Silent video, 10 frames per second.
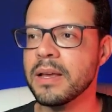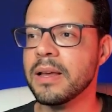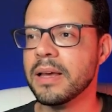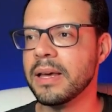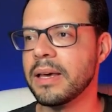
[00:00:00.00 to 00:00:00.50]

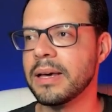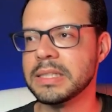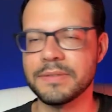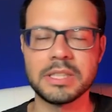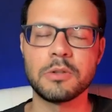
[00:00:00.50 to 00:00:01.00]
é,
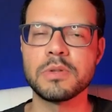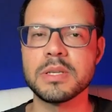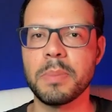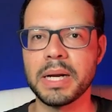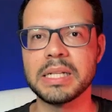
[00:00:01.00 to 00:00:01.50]
já vai estar tá tudo
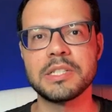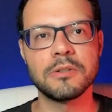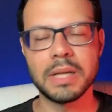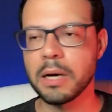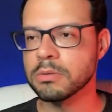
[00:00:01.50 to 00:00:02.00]
separadinho,
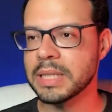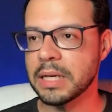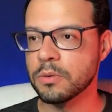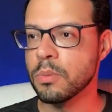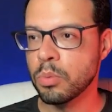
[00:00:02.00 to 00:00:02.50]

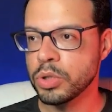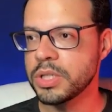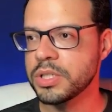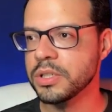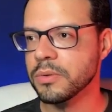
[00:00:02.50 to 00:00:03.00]
layoutado,
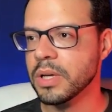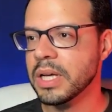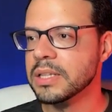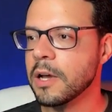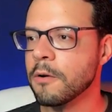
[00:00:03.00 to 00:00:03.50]
bonitinho.
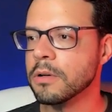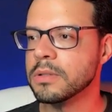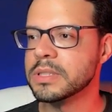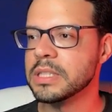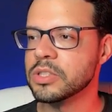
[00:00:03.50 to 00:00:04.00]
Então eu, eu
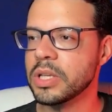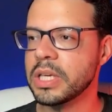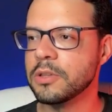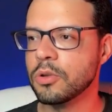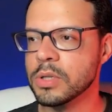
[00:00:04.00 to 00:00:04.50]
selecionei
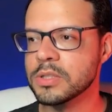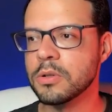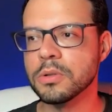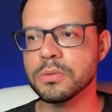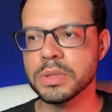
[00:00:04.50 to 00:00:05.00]
aqui 12
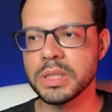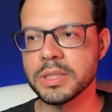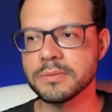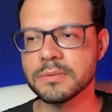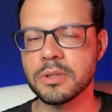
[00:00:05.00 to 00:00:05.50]
colunas,
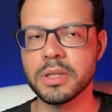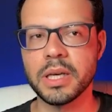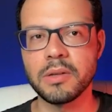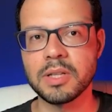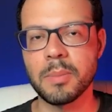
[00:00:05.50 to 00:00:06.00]

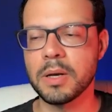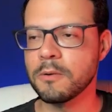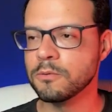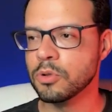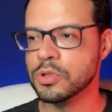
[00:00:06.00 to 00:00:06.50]
ok? Eu trabalho
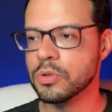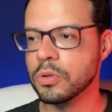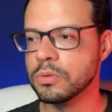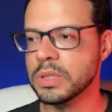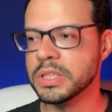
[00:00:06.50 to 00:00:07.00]
com 12
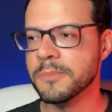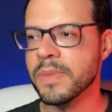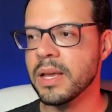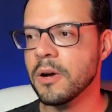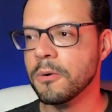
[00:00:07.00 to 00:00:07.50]
colunas.
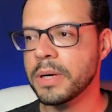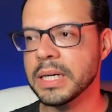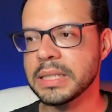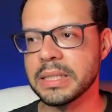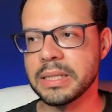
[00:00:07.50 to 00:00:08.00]
O
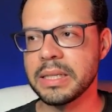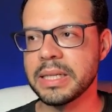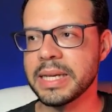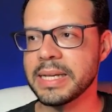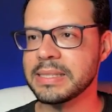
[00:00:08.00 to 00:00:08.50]
gutter aqui,
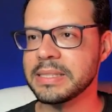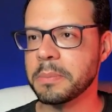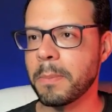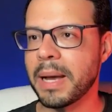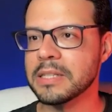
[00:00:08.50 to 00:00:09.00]
que é esse
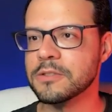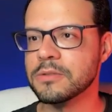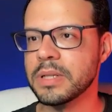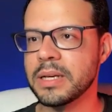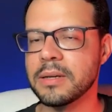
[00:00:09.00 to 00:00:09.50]
espaço,
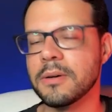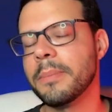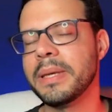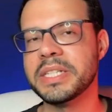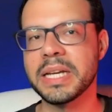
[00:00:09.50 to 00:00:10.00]
né, a
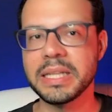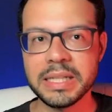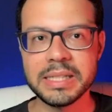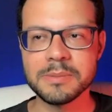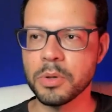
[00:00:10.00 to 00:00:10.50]

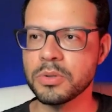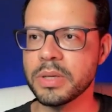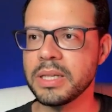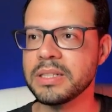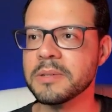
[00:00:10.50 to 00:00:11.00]
medianiz em
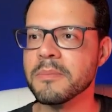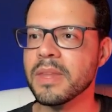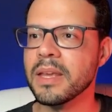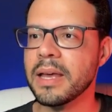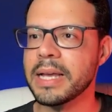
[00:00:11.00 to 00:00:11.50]
português,
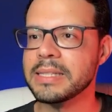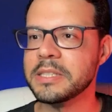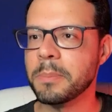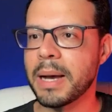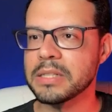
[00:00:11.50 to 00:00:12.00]
esse
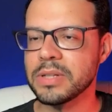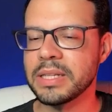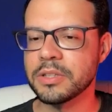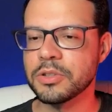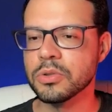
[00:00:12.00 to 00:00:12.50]
espaço
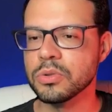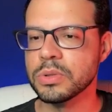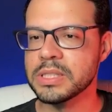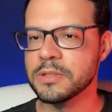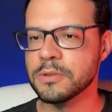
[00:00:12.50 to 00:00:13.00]
entre as
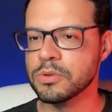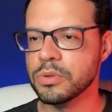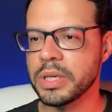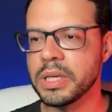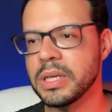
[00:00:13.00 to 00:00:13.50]
colunas eu uso
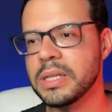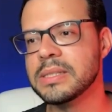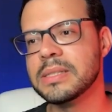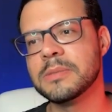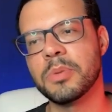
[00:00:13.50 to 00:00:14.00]

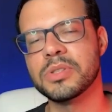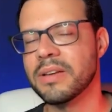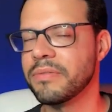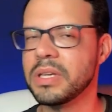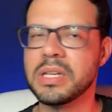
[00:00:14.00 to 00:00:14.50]
15, você pode usar
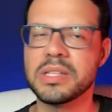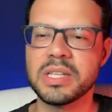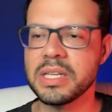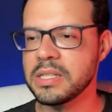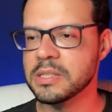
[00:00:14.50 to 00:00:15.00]
20,
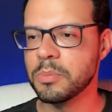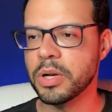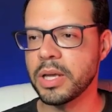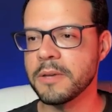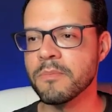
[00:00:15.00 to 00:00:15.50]
15, por
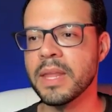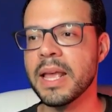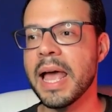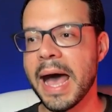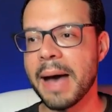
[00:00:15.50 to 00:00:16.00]
aí.
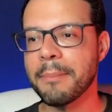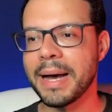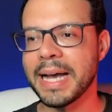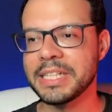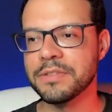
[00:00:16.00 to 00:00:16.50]
A
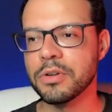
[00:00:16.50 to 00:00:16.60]
margem eu vou